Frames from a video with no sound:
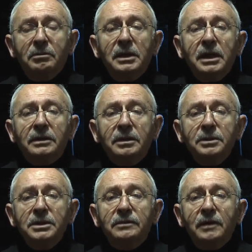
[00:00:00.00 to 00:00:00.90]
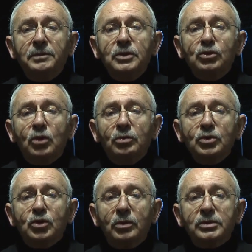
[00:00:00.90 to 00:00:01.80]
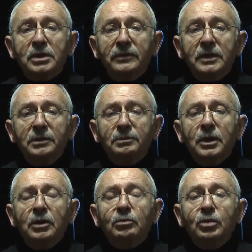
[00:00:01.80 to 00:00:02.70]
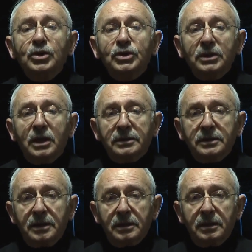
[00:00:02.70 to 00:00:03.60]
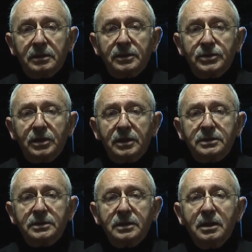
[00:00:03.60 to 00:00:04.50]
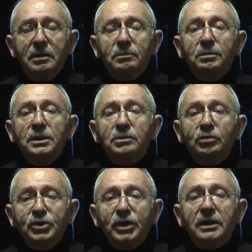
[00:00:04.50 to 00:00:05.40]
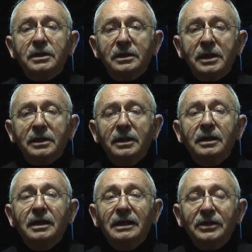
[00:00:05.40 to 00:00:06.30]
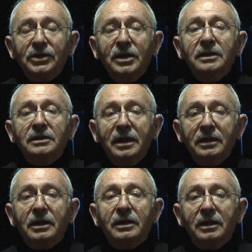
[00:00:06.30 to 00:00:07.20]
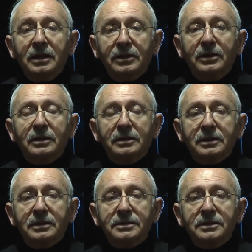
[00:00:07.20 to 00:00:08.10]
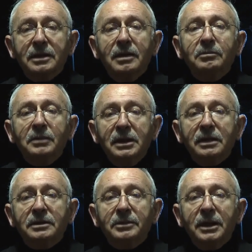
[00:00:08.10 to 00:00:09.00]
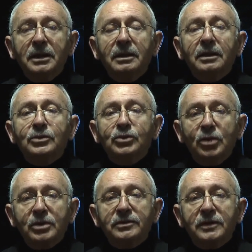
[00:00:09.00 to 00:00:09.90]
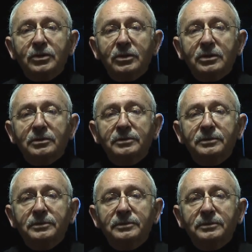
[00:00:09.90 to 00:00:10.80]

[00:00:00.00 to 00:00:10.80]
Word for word: Milletimiz ve biz omuz omuza verip bu işin altından kalkacağız. Biz bu şehirleri yeniden ayağa kaldırırız. Milletime söz veriyorum.